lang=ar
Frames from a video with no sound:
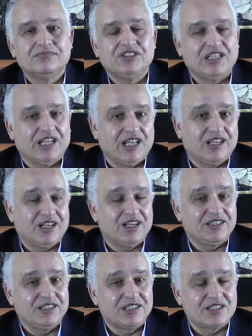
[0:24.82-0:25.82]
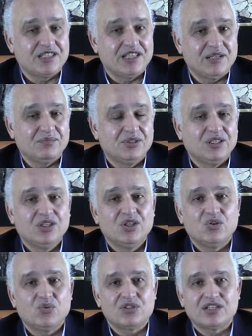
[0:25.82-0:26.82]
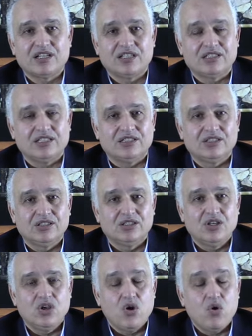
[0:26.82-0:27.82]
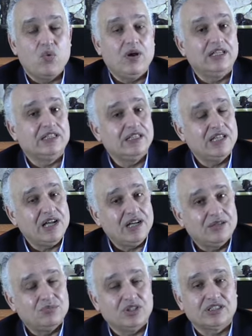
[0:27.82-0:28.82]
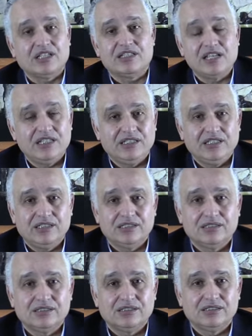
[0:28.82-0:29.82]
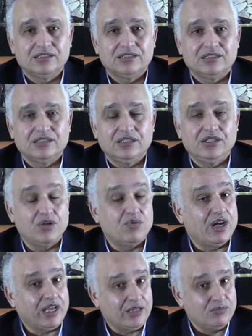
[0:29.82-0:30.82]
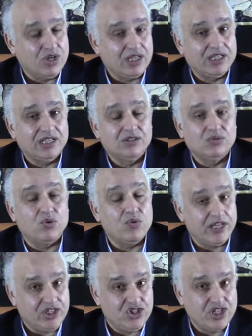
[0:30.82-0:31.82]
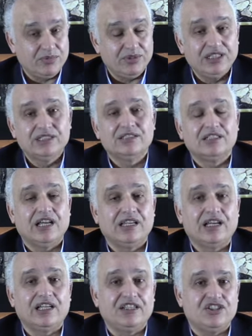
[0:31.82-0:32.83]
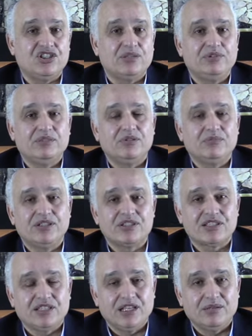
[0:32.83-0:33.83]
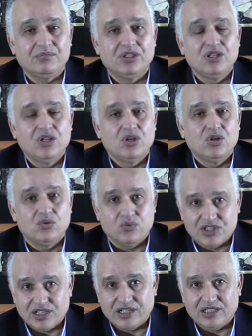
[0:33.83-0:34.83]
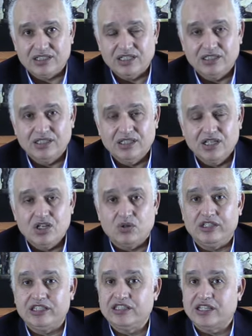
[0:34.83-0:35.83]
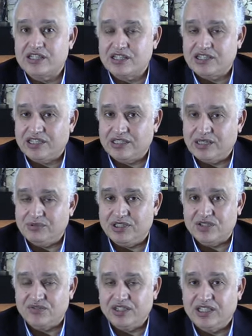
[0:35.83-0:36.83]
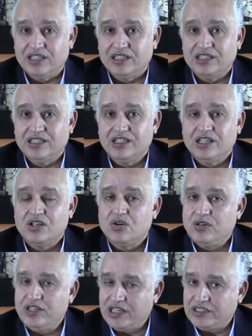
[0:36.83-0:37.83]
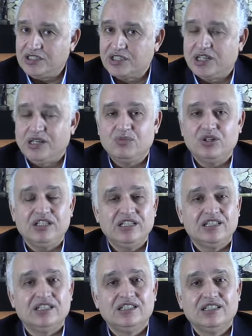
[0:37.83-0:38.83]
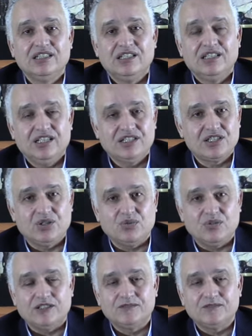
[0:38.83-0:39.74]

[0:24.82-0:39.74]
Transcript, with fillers: ديال العلاقه ديال الصيام والسرطان وعندنا معطى ثاني اللي هو غير مؤكد وهو ايجابي العلاقه الايجابيه ما بين الصيام والسرطان واللي دراسه الله بدات فيه واللي غادي نتكلموا عليه حتى هو